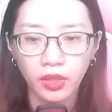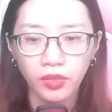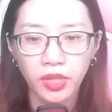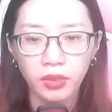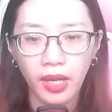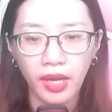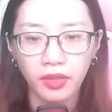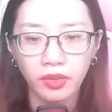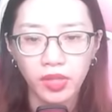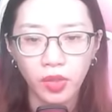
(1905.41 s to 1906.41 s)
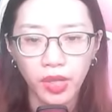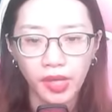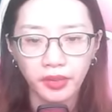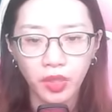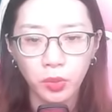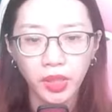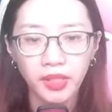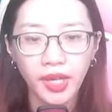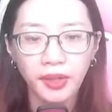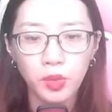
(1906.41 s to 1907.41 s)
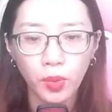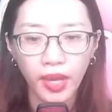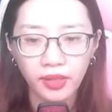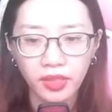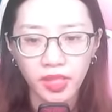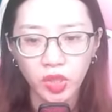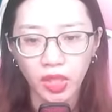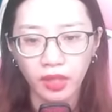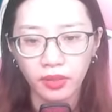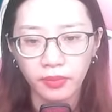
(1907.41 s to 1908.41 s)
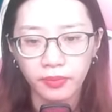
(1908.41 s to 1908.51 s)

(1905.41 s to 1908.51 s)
Nhưng mà, điều này không khiến hắn quá kinh sợ.